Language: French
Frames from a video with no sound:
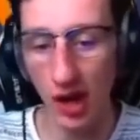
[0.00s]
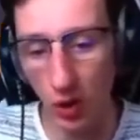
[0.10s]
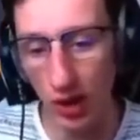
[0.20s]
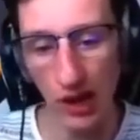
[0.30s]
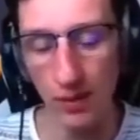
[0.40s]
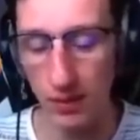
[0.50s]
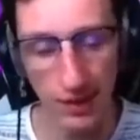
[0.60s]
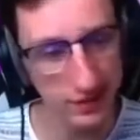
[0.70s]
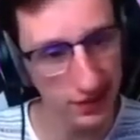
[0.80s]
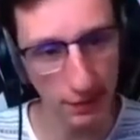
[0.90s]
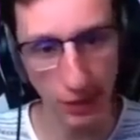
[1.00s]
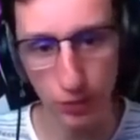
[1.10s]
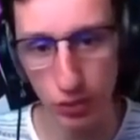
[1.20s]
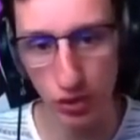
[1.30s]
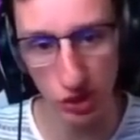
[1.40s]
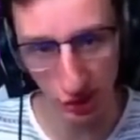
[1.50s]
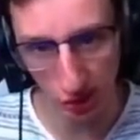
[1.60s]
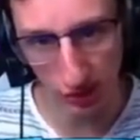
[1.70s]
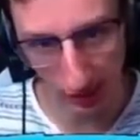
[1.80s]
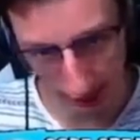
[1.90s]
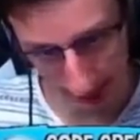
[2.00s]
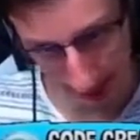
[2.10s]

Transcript: incroyable, mais c'était pas le but, j'ai noté.